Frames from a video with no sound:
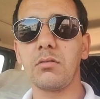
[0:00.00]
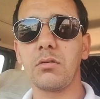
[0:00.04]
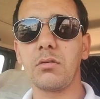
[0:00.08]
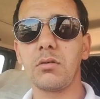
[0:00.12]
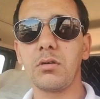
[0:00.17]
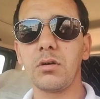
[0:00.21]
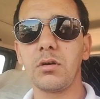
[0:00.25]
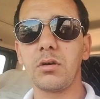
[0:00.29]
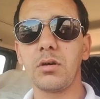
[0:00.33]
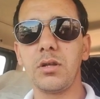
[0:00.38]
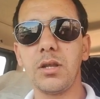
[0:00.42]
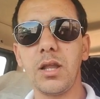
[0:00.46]

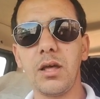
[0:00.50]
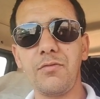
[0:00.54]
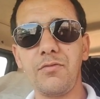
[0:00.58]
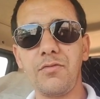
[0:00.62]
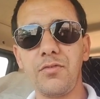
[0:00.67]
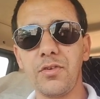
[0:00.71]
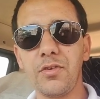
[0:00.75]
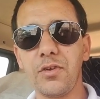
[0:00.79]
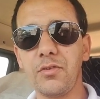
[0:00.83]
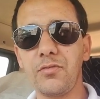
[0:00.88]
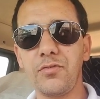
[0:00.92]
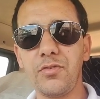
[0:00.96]
لا
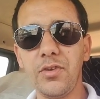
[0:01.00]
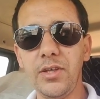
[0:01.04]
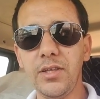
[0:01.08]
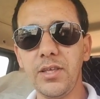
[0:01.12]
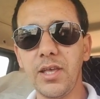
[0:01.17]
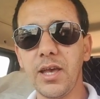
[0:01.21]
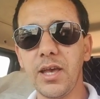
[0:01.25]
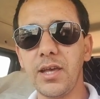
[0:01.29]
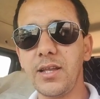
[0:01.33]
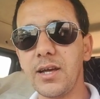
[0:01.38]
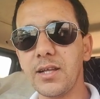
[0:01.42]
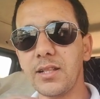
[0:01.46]
في
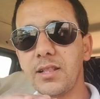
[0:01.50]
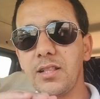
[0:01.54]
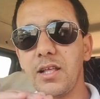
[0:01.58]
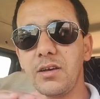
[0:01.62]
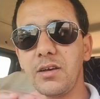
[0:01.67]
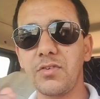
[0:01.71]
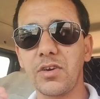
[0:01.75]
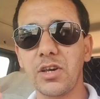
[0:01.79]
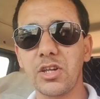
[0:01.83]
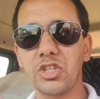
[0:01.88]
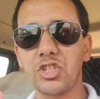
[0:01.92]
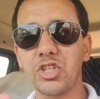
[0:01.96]
العيالات لا في
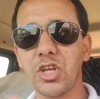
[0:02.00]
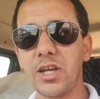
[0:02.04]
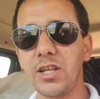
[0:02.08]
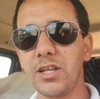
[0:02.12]
الرجال لا